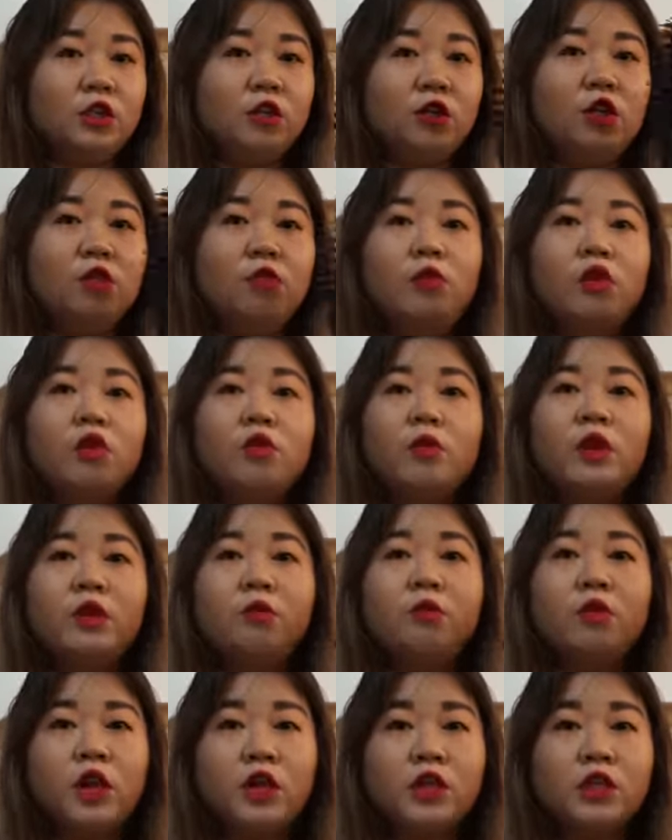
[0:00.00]
or blower
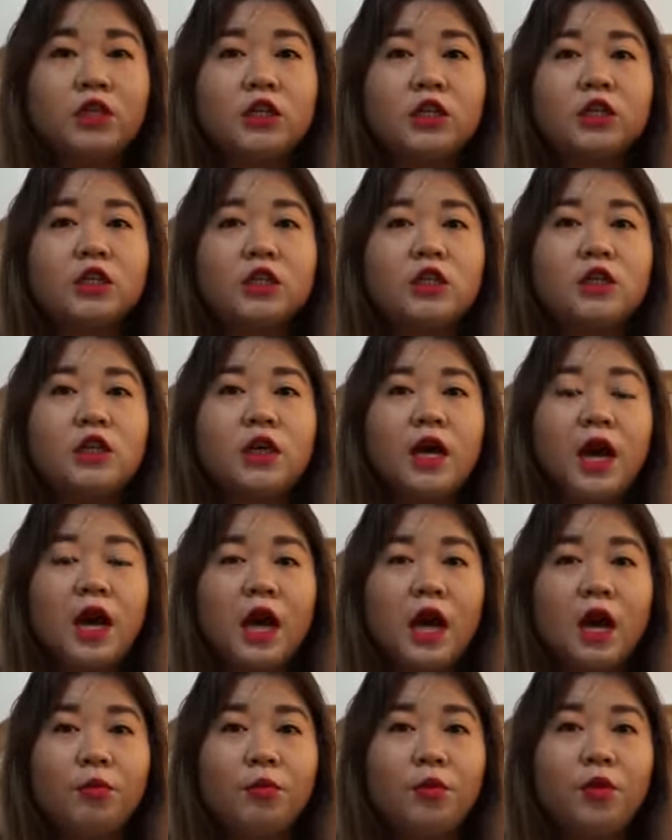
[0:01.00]
brush
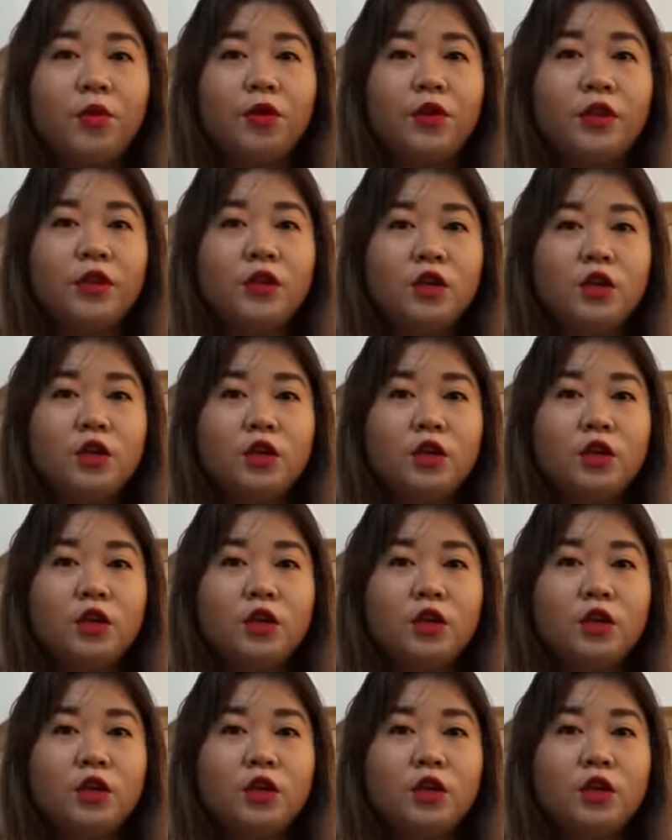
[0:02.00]
kahapon,